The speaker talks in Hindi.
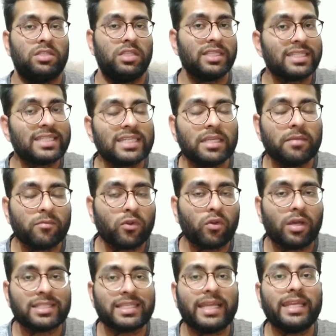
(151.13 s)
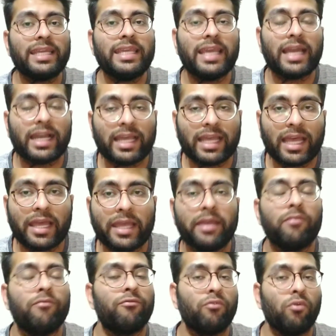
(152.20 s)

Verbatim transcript: जिस टीम को असाइन किया गया है